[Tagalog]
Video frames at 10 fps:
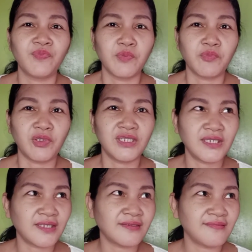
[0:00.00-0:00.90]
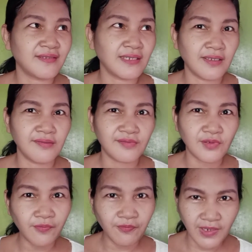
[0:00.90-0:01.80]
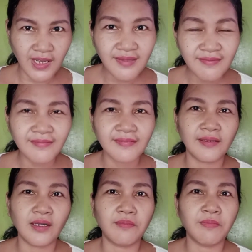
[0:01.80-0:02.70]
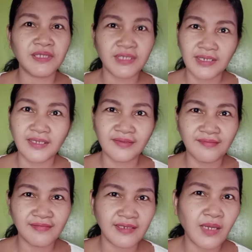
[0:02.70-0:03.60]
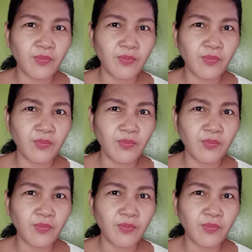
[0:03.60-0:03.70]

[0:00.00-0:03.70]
Pwede natin silang surprise, uh, ah, batiin natin sila.